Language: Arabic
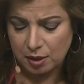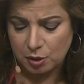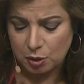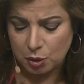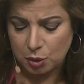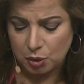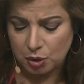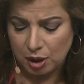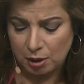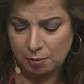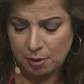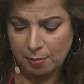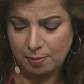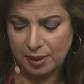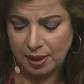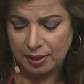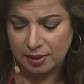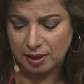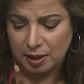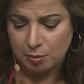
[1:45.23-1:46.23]
يكون
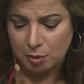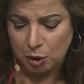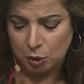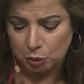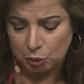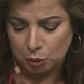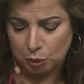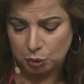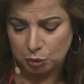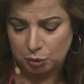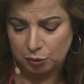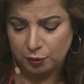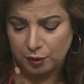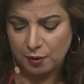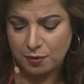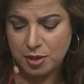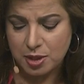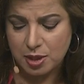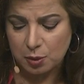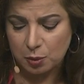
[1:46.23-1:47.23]
المبلغ ده موجود وفي
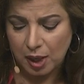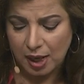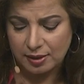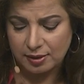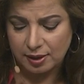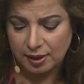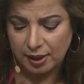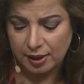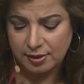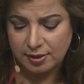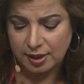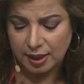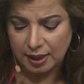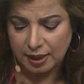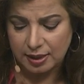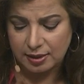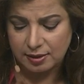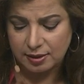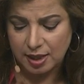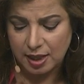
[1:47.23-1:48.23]
نفس الوقت
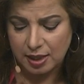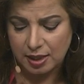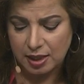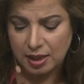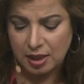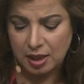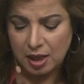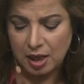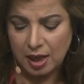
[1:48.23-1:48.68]
الاحتياج الثاني